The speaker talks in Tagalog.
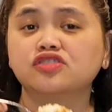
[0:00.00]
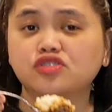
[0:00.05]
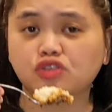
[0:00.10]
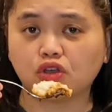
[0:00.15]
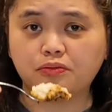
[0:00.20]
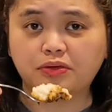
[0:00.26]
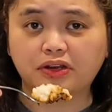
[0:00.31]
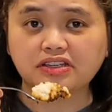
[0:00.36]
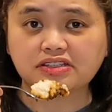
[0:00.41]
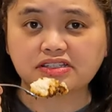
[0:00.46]

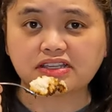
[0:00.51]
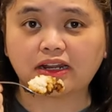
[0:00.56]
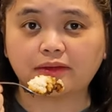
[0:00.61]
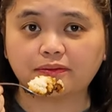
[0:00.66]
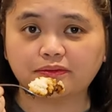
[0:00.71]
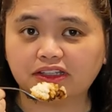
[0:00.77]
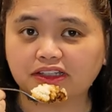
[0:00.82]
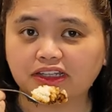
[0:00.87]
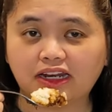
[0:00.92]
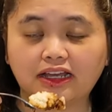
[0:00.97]
Sobrang sarap
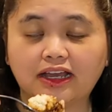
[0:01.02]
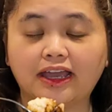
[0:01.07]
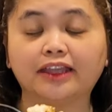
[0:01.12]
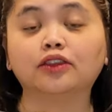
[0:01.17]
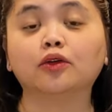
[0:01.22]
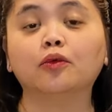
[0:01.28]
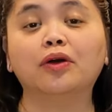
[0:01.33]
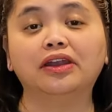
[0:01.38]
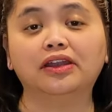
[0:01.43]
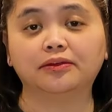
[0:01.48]
niya talaga.
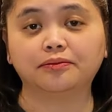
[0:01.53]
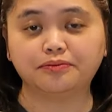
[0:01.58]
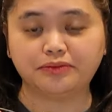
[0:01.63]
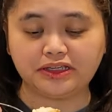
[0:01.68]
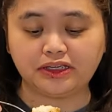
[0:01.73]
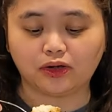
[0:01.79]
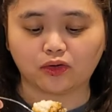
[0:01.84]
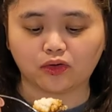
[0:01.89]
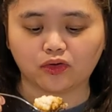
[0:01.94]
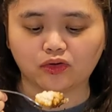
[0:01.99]
Ito walang
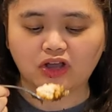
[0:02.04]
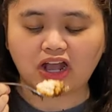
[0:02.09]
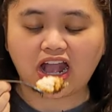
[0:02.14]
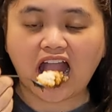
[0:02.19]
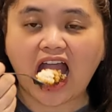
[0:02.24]
biro.